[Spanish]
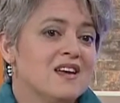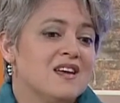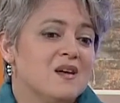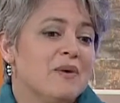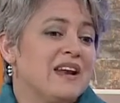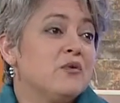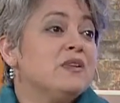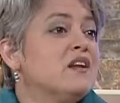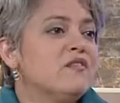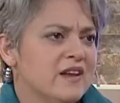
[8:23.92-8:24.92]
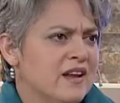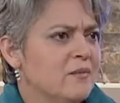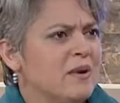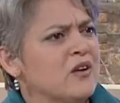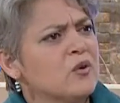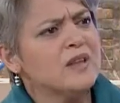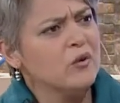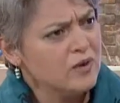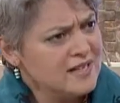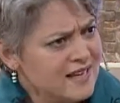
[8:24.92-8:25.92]
Eh, para no interferir, para no
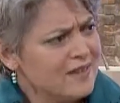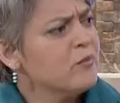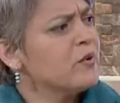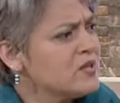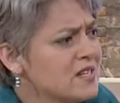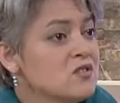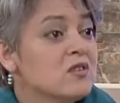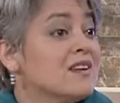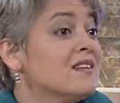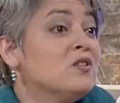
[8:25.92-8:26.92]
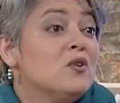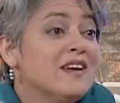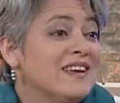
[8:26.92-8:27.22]
obstaculizar un proceso que no